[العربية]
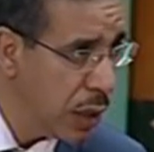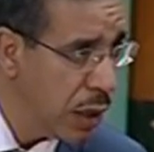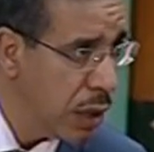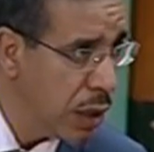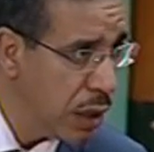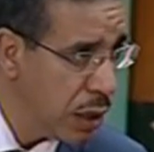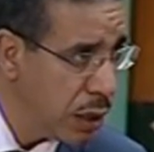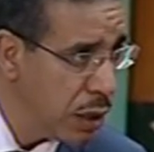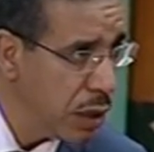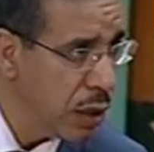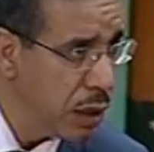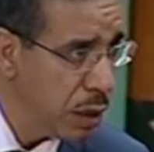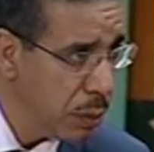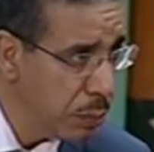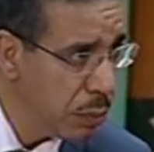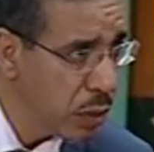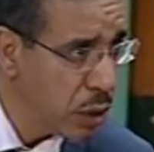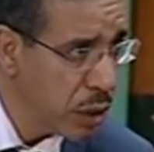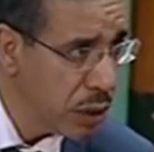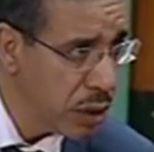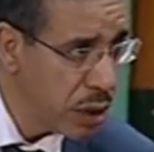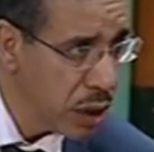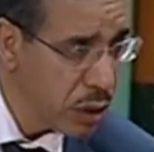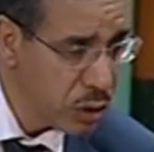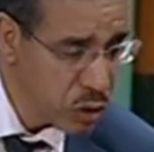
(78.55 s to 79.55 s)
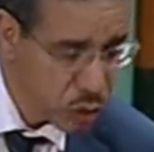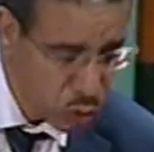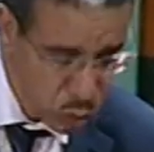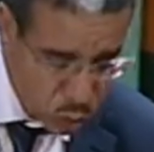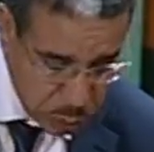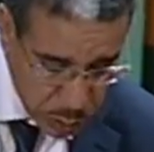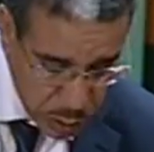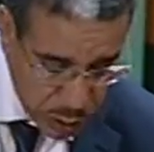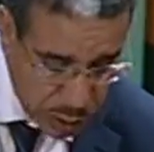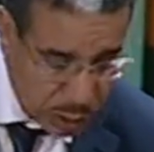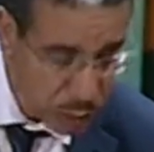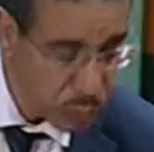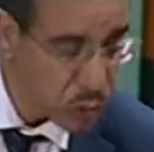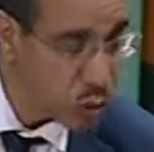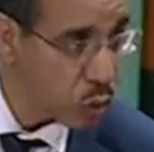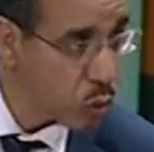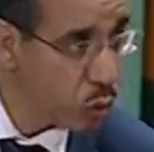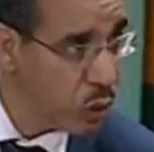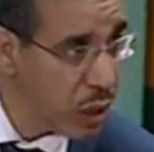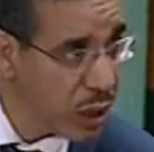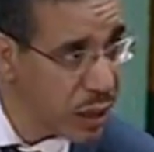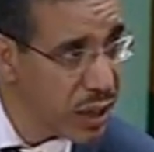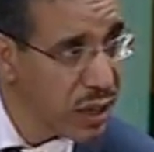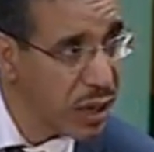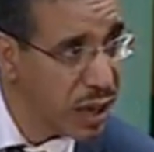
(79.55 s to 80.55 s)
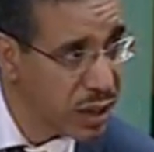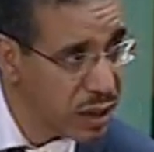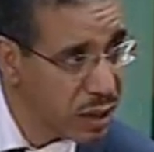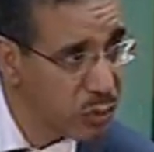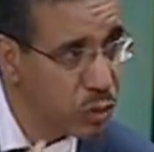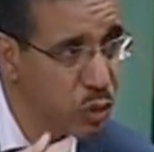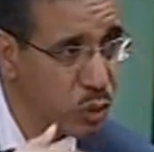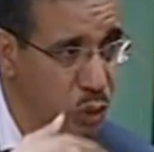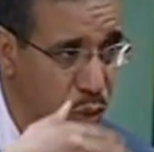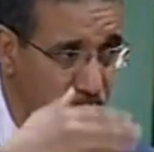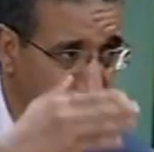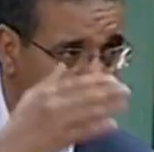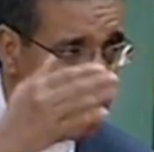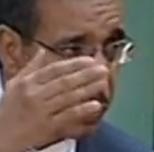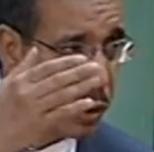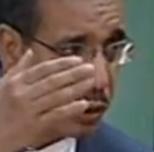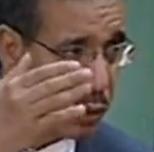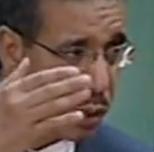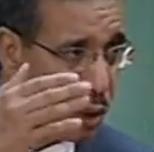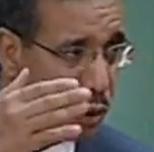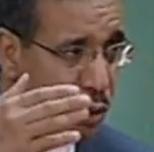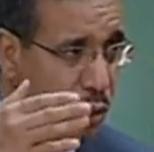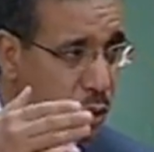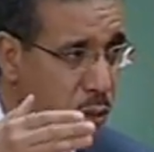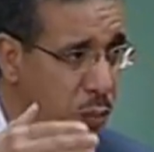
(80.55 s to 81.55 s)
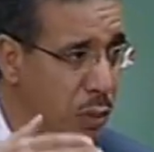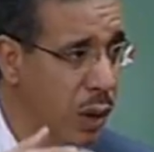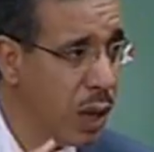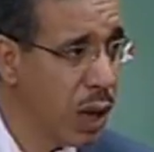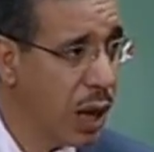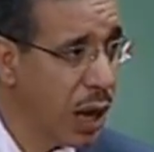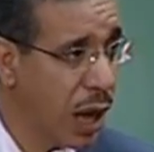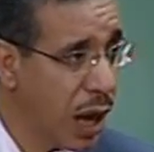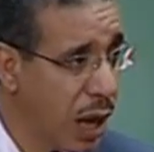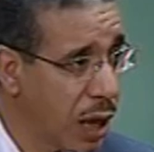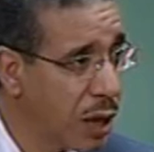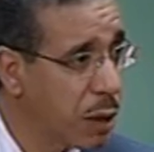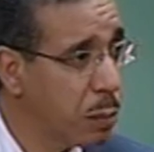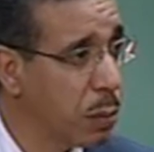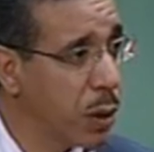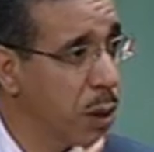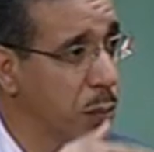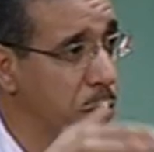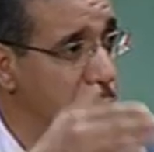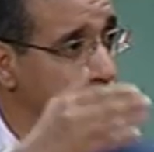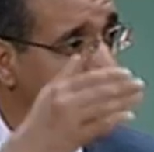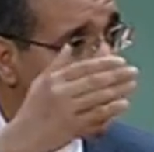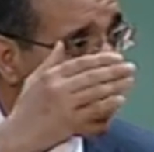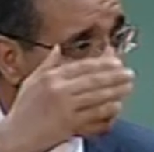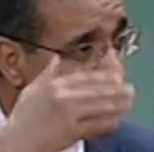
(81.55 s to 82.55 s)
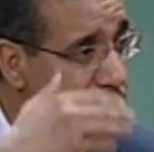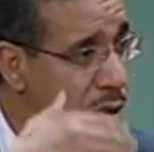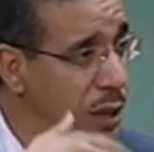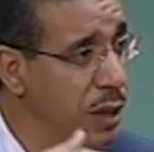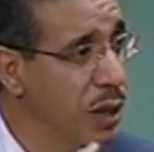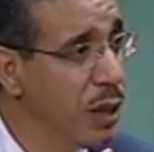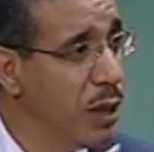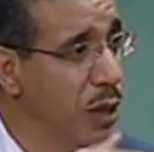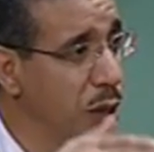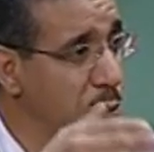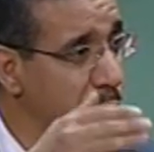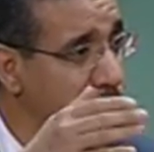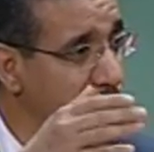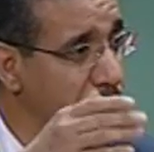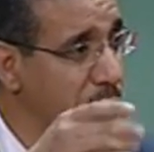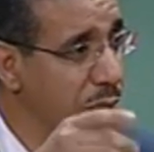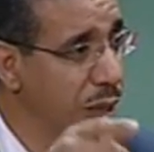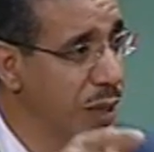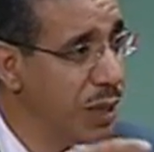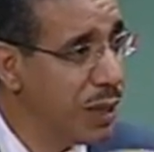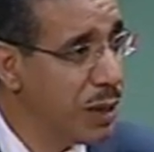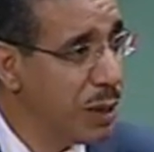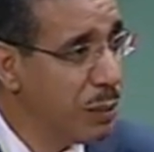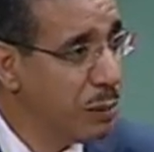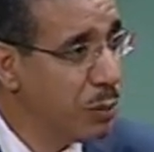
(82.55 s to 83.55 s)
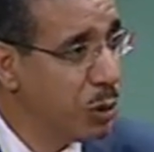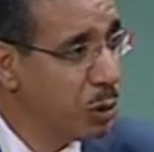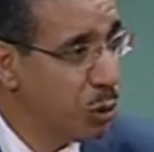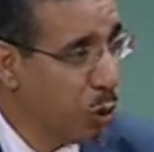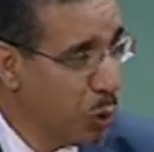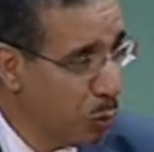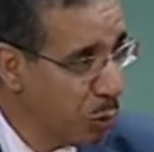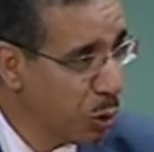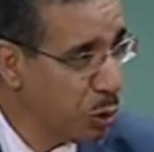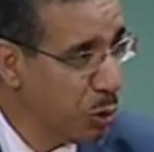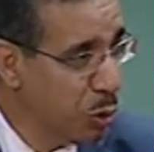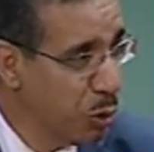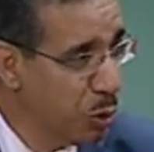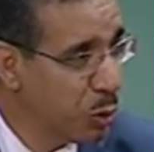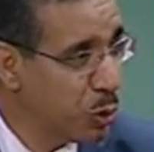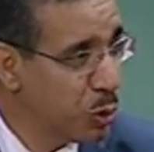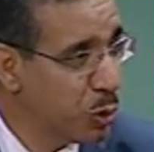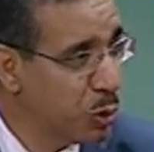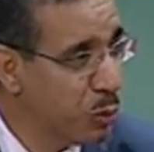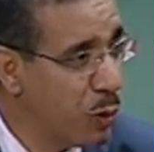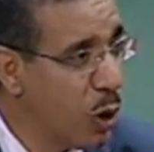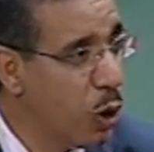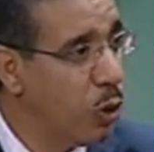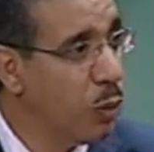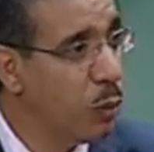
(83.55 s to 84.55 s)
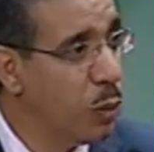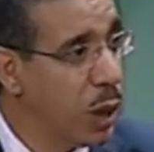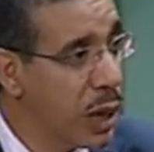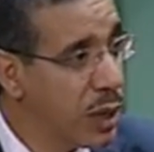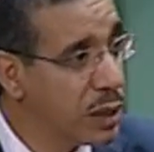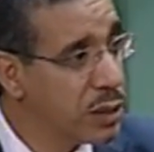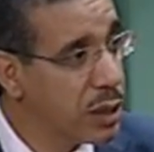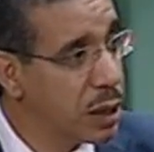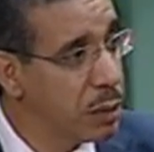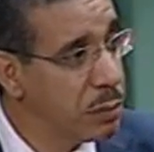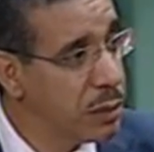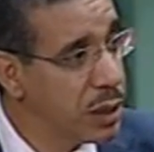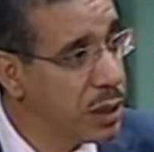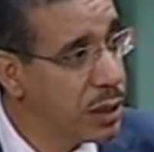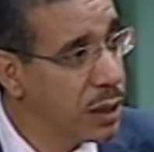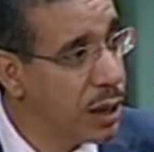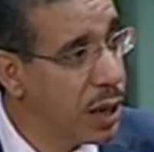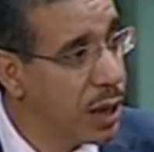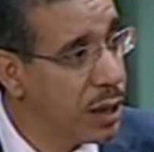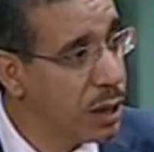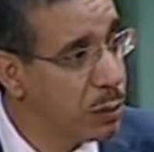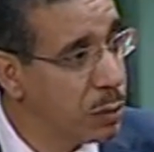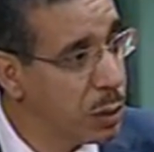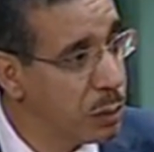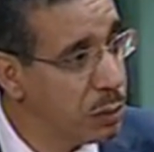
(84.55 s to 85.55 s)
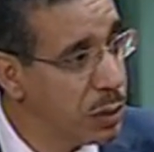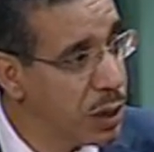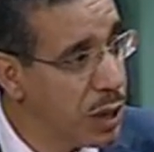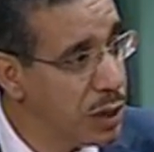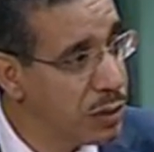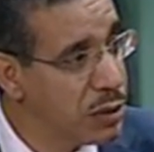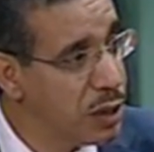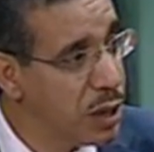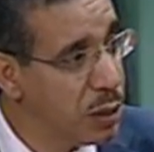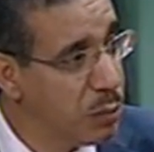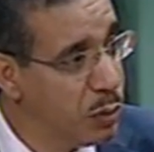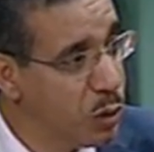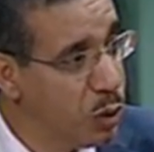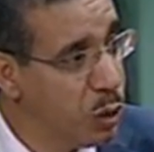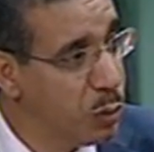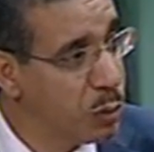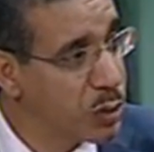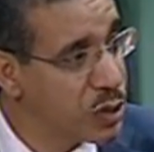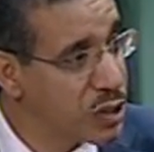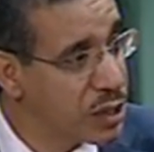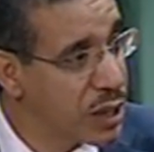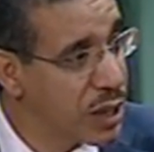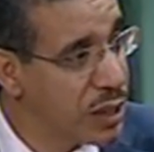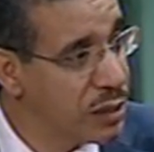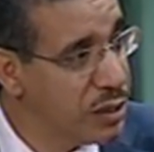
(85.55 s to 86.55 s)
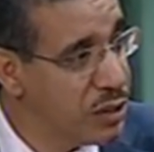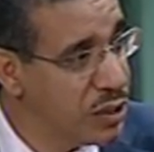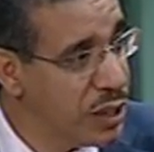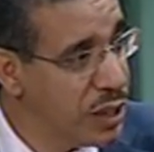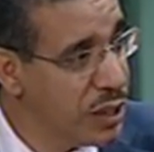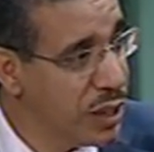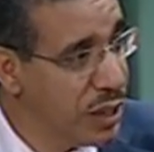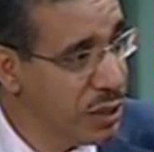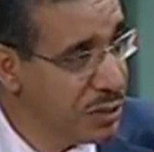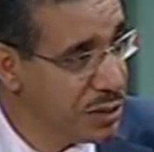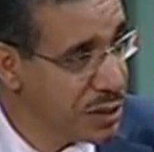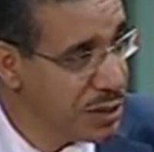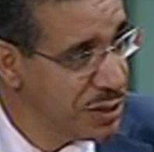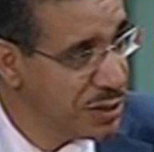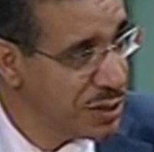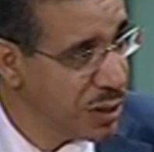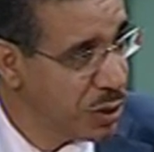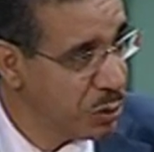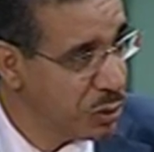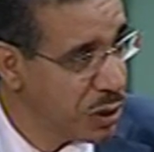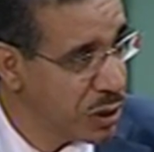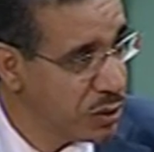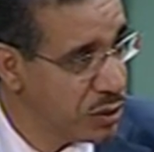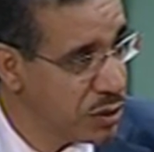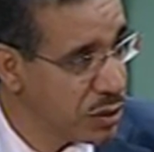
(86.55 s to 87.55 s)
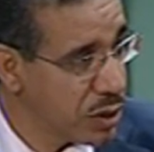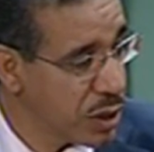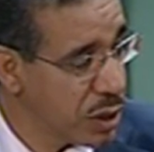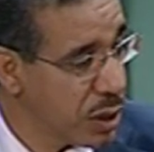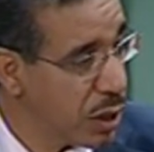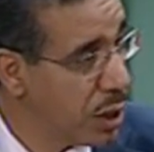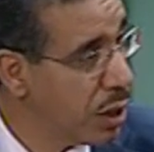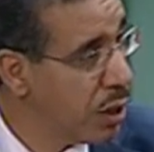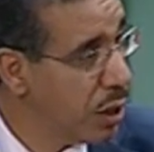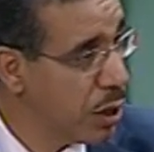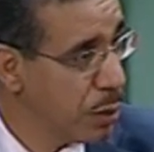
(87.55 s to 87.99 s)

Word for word: اللي يمكننا ننجزوا به هذا المشروع لكن هذا مشروع كما قلت لكم اكبر بكثير من من عمر حكومه وباكثر بك اكبر بكثير من عمر استراتيجي ديال 20 سنه و30 سنه